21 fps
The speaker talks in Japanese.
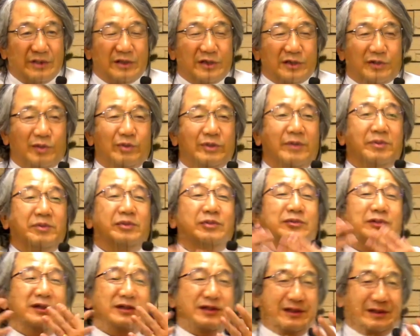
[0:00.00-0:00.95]
そのためになっ
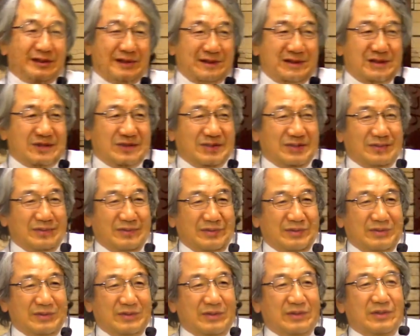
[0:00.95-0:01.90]
てくださったんですよ
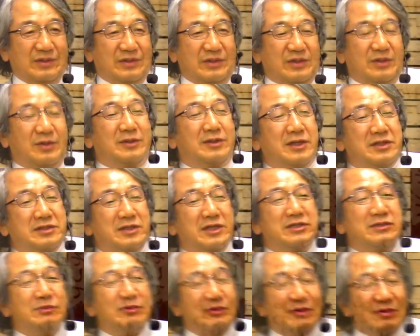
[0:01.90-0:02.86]
私た
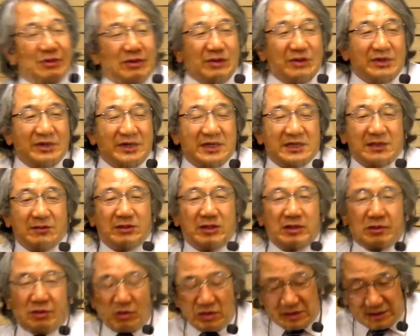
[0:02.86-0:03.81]
ちもイエス様で
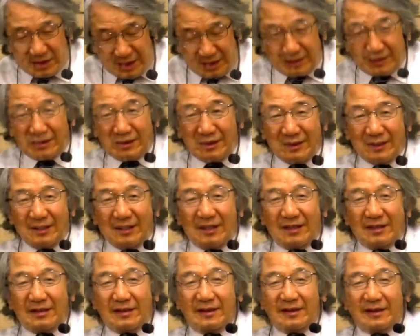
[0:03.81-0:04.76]
こうしたい
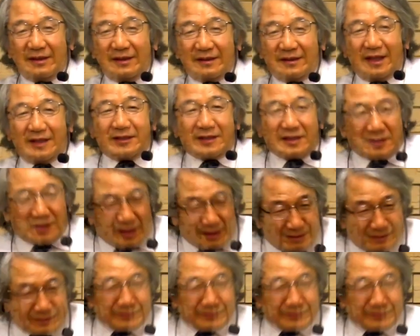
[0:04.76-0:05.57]
断食したいイ